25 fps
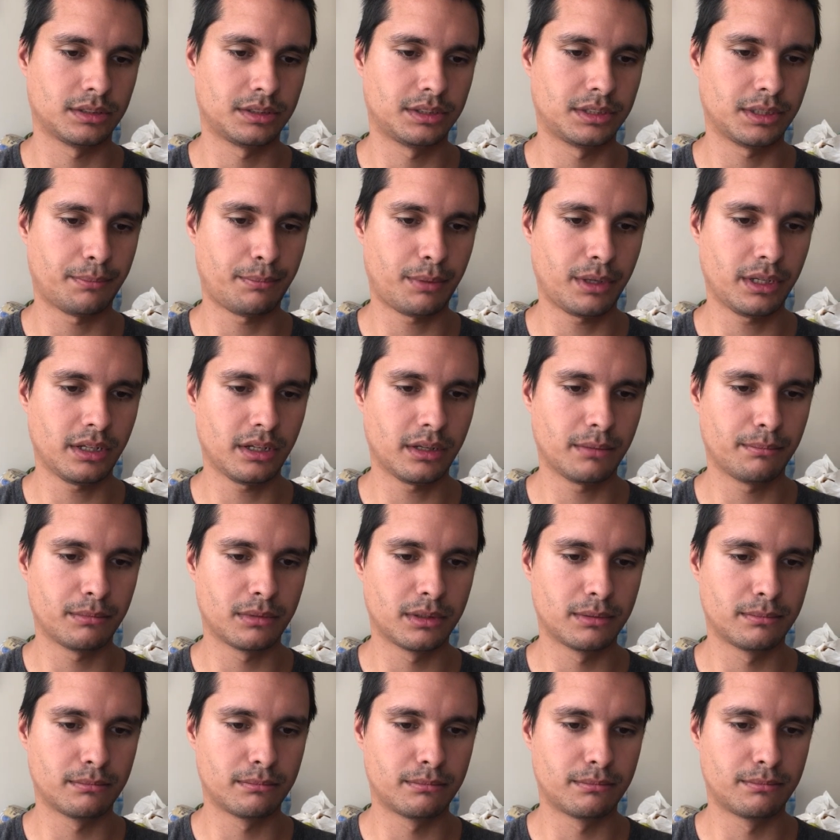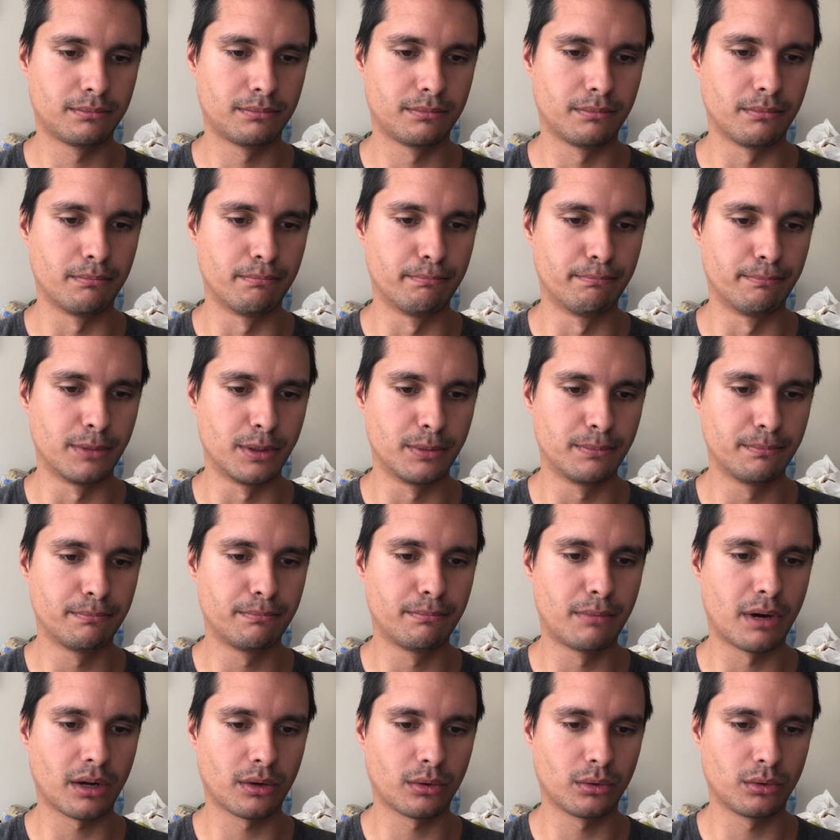Siapa yang mem
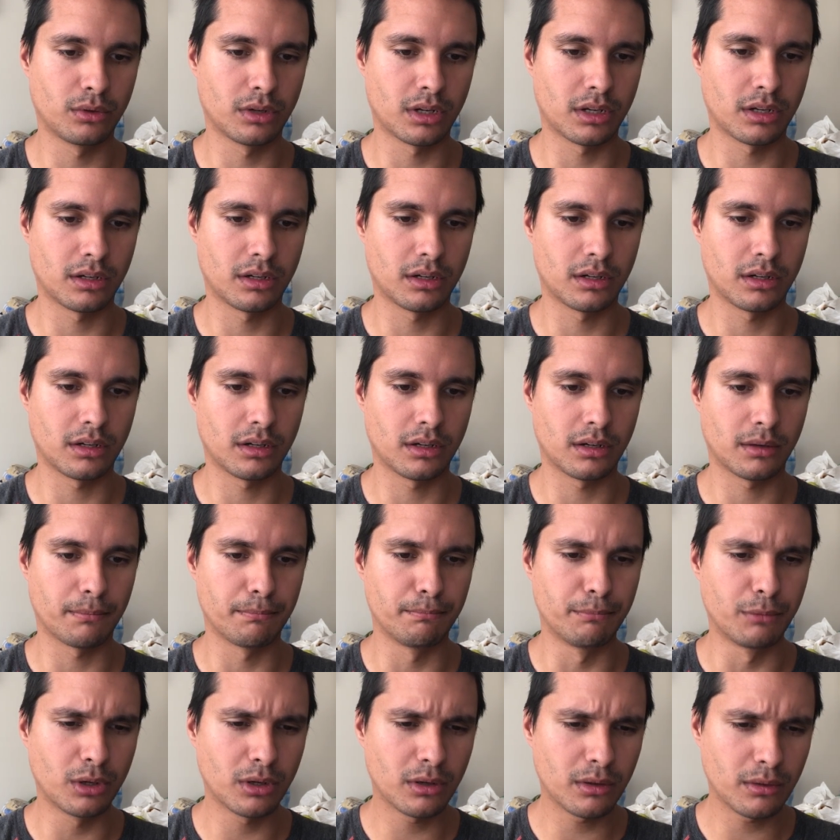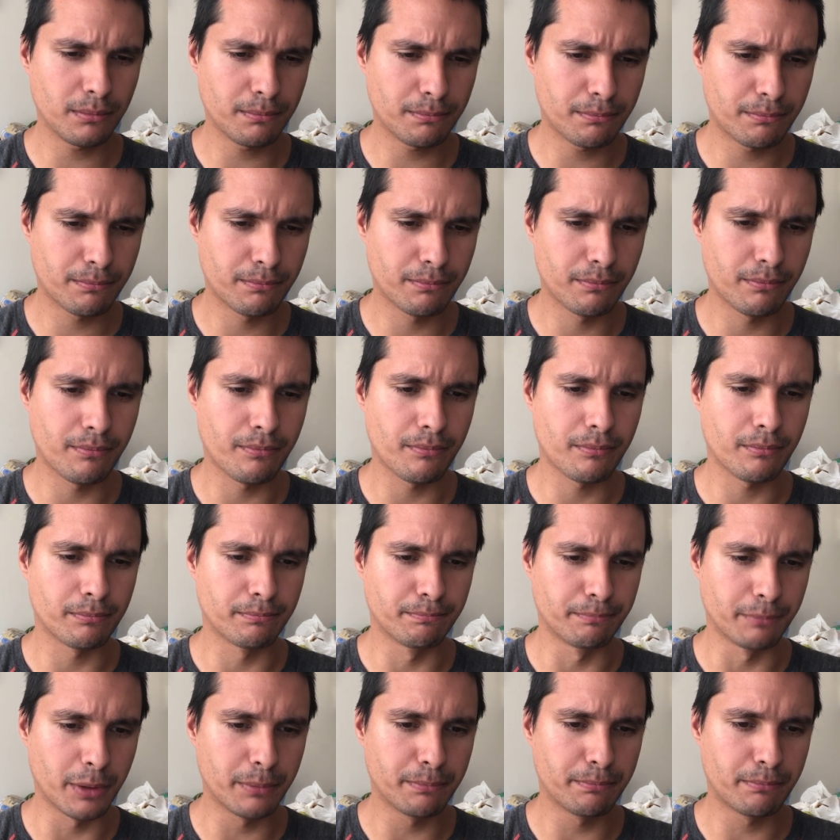membangunan mem
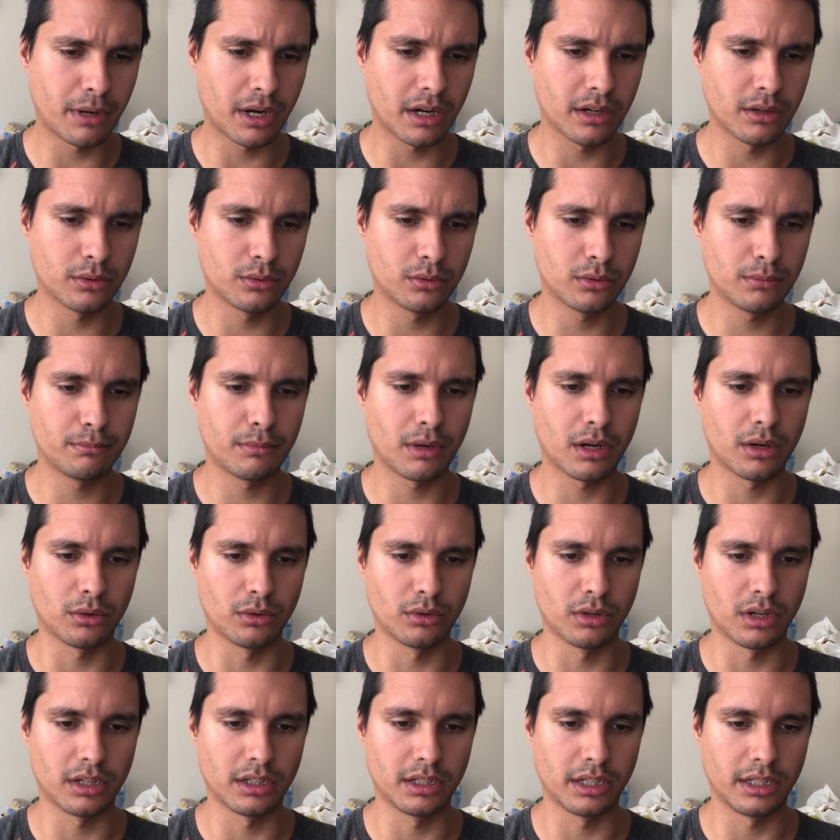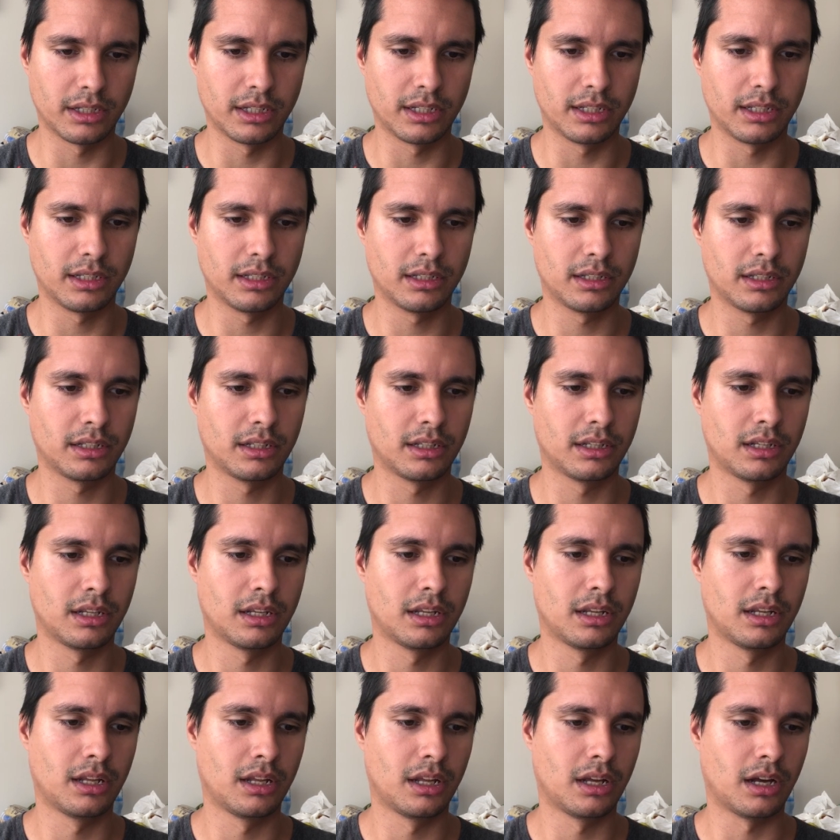membangun bangunan ini?
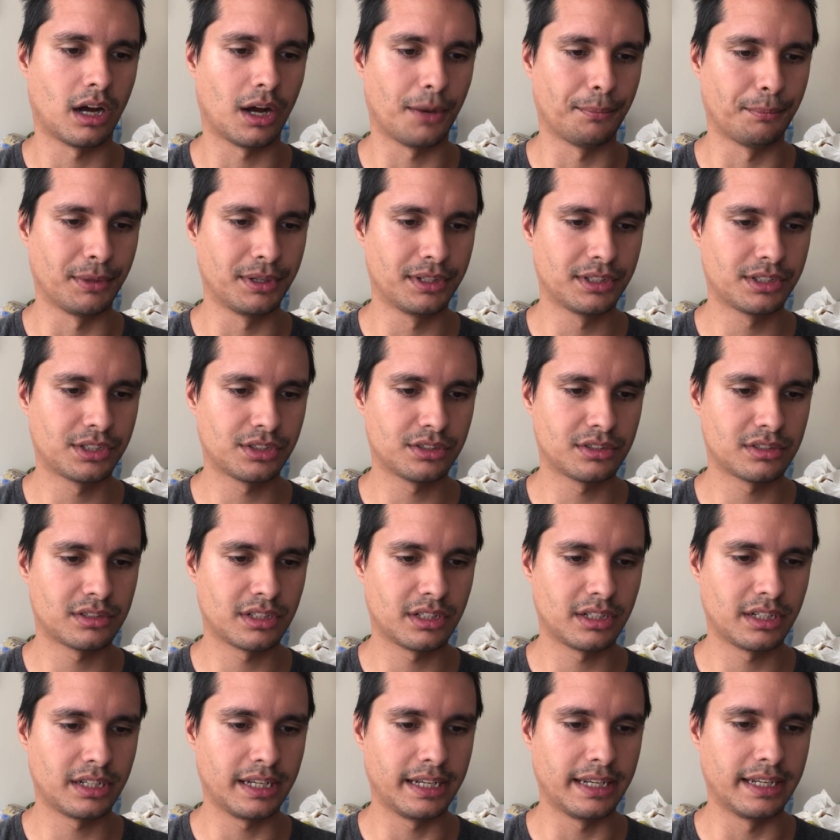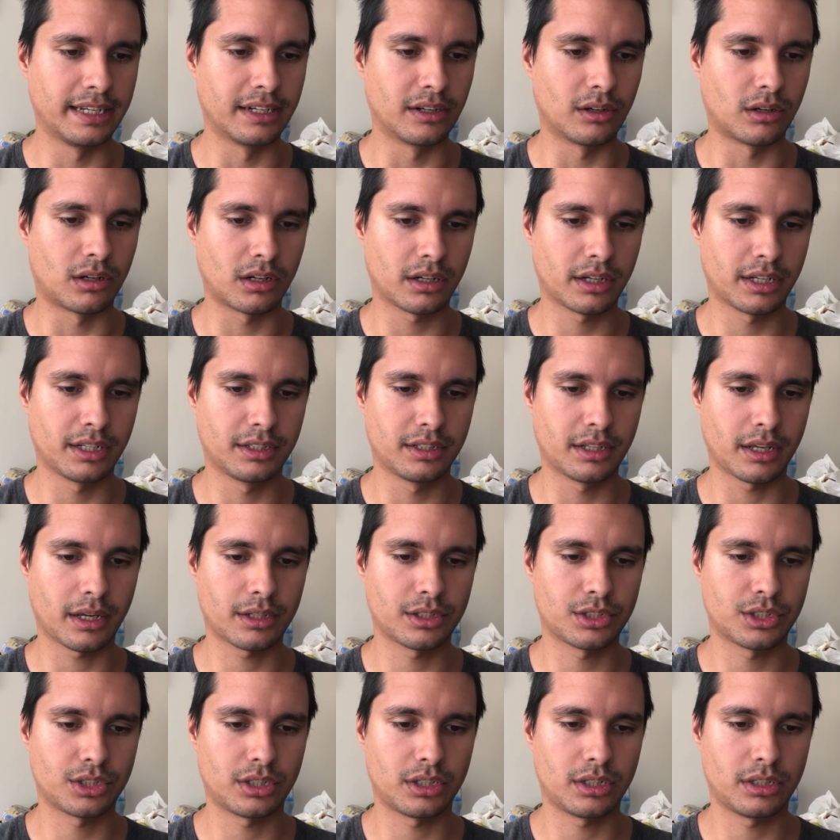I'm interested in
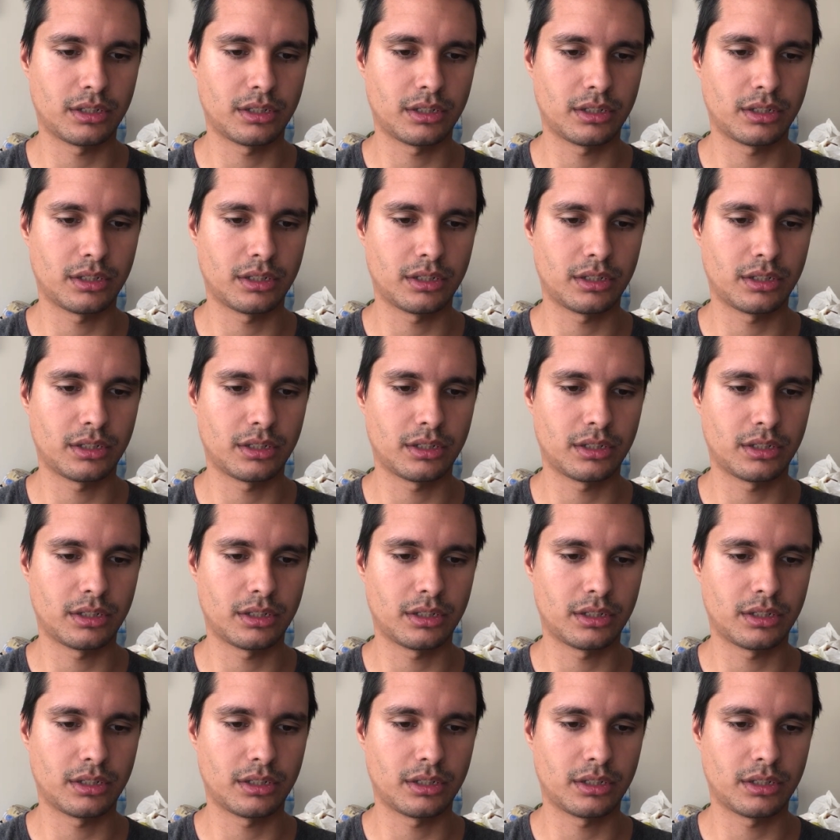architecture.